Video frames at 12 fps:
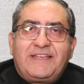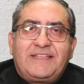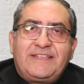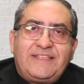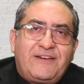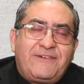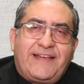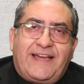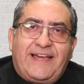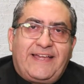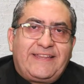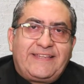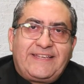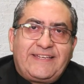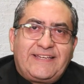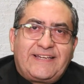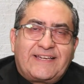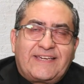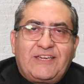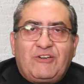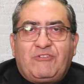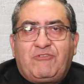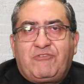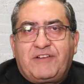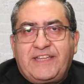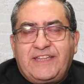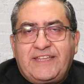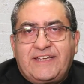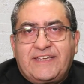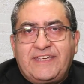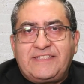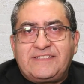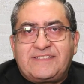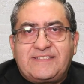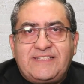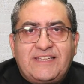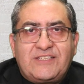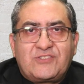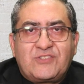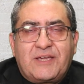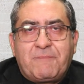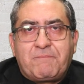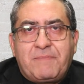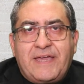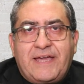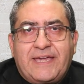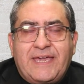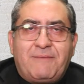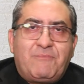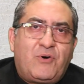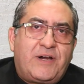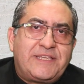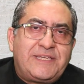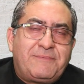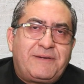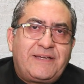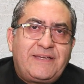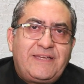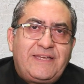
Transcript: de que ofrenda, que incienso, que pea, que amo lleva,